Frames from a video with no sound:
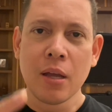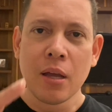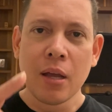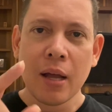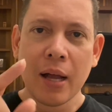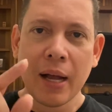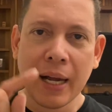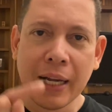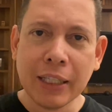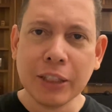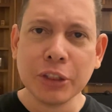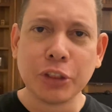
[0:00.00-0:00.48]

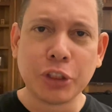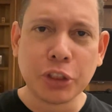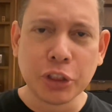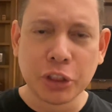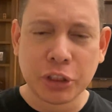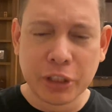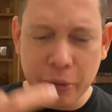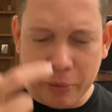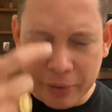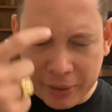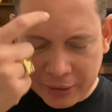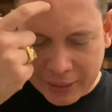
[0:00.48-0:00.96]
Antes
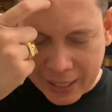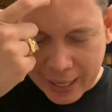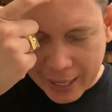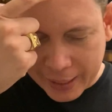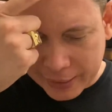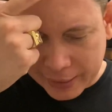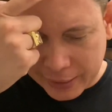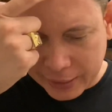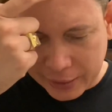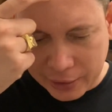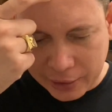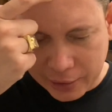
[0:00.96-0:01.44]
de eu entrar
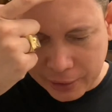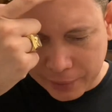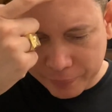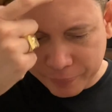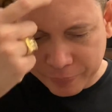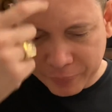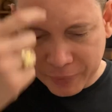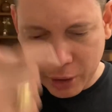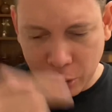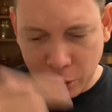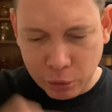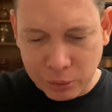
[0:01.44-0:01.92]
aqui,
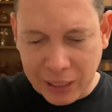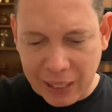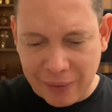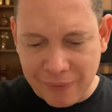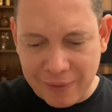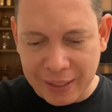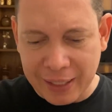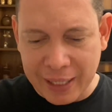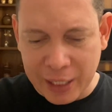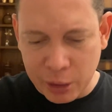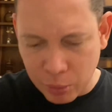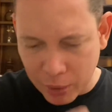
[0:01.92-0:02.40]
eu estava
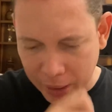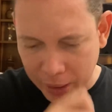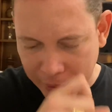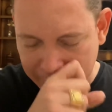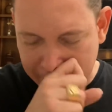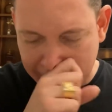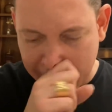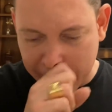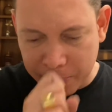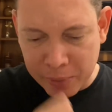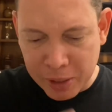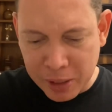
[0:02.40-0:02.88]
lendo aqui
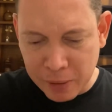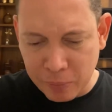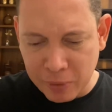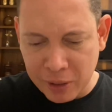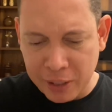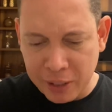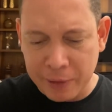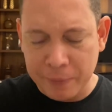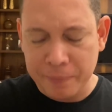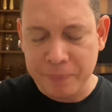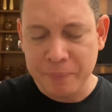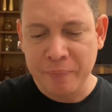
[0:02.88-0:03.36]
a
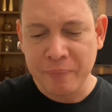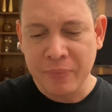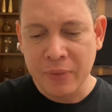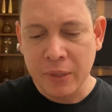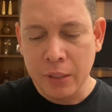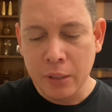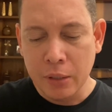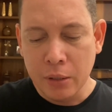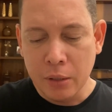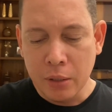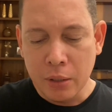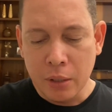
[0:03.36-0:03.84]
Bíblia,
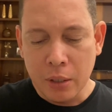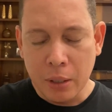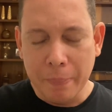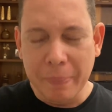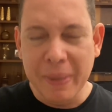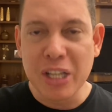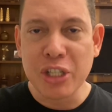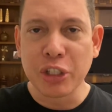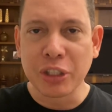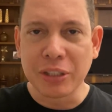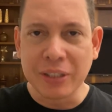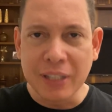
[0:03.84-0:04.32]

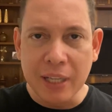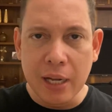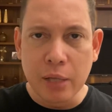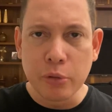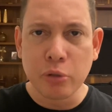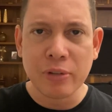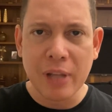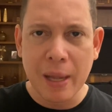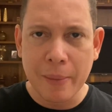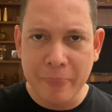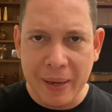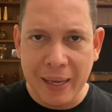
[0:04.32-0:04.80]
meditando
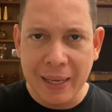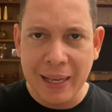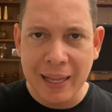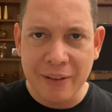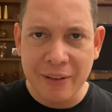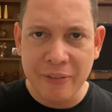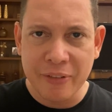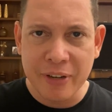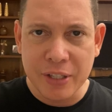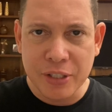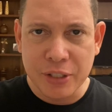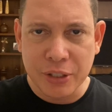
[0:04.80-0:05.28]
na
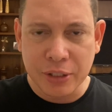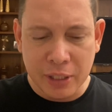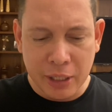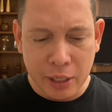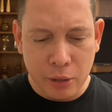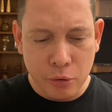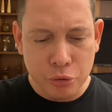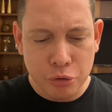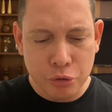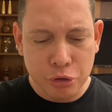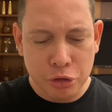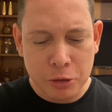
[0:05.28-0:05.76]
palavra de
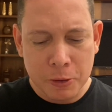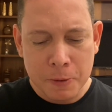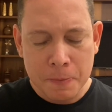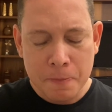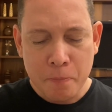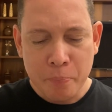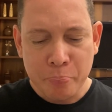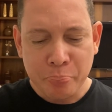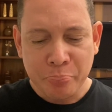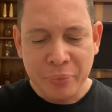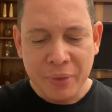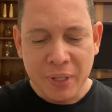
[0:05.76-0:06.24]
Deus
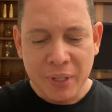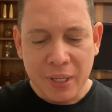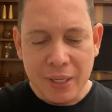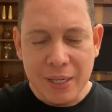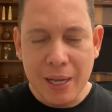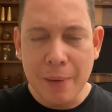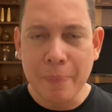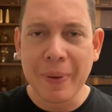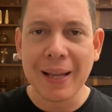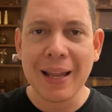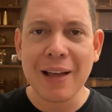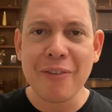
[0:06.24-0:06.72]
e a
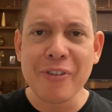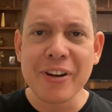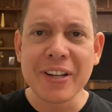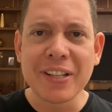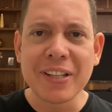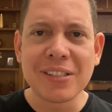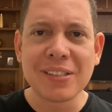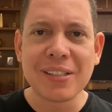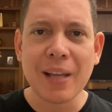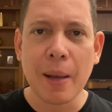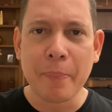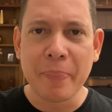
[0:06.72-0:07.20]
palavra que
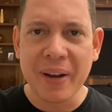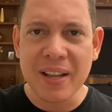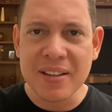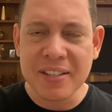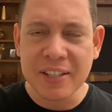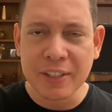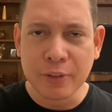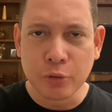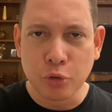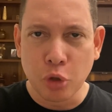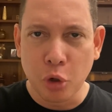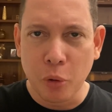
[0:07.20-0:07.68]
se
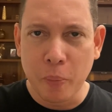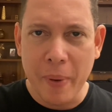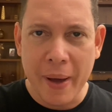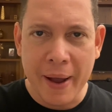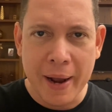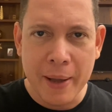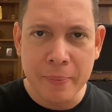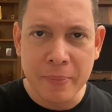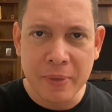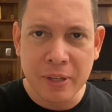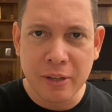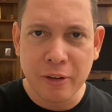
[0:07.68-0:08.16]
apresentou
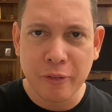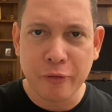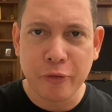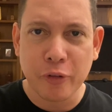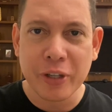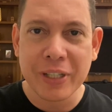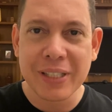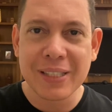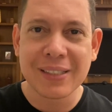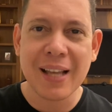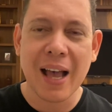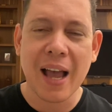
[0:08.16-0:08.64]
para mim
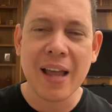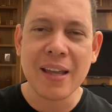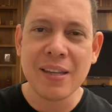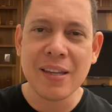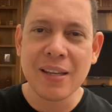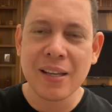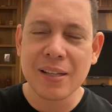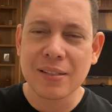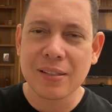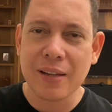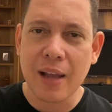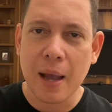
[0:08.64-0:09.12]
foi
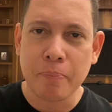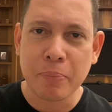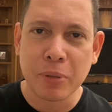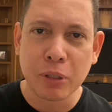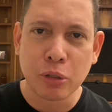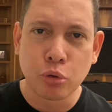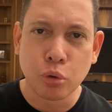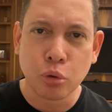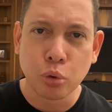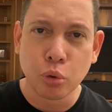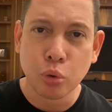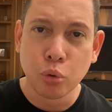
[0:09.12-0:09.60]
Isaías
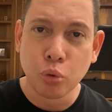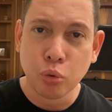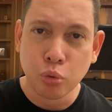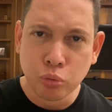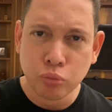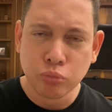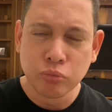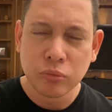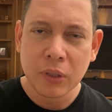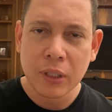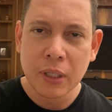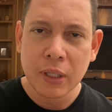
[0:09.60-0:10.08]
capítulo
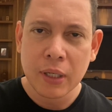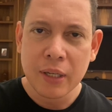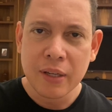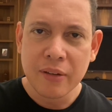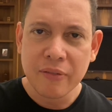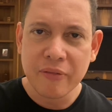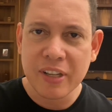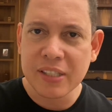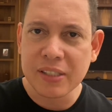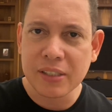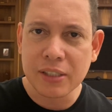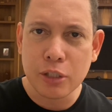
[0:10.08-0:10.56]
1,
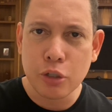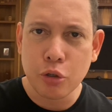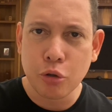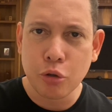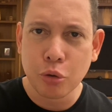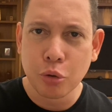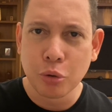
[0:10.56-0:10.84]
versículo